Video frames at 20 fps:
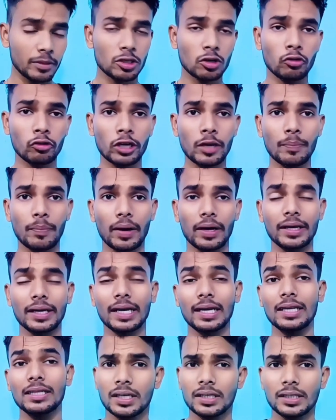में छब्बीस रनों की
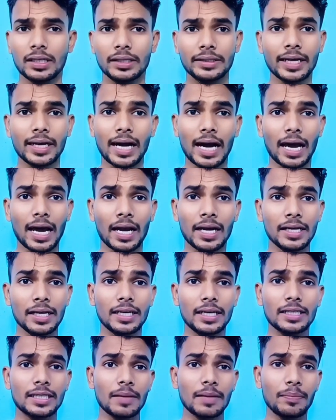पारी खेली जिसके कारण
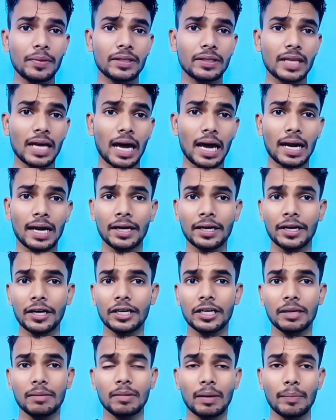ही घिसते पिटते आयरलैंड
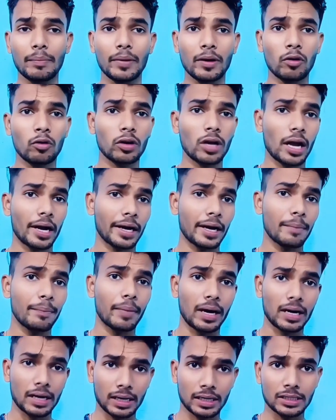की टीम नब्बे रनों का आंकड़ा
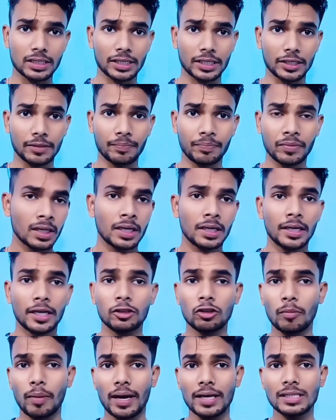पार कर सकी
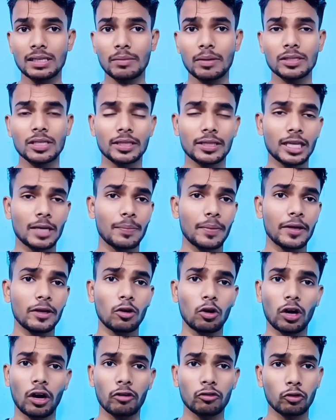नहीं तो भाई साहब ये सत्तर पे
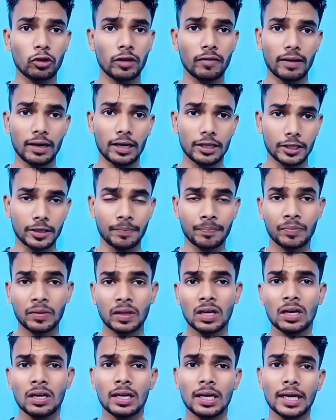ही ऑल आउट होने वाले थे
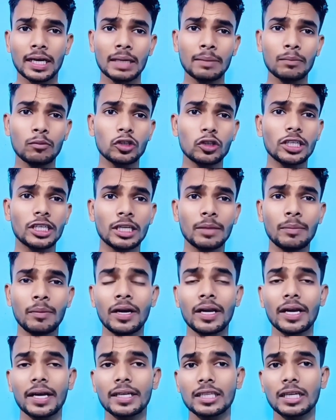लेकिन मुझे
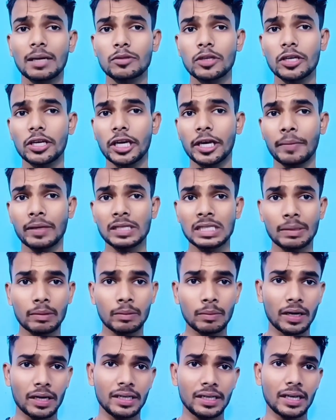टीम इंडिया की तरफ से एक बात
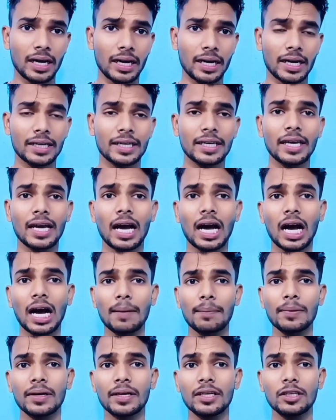समझ में नहीं आया कि
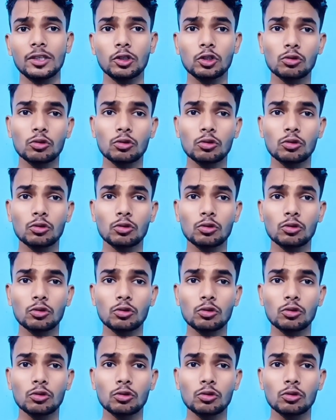आपने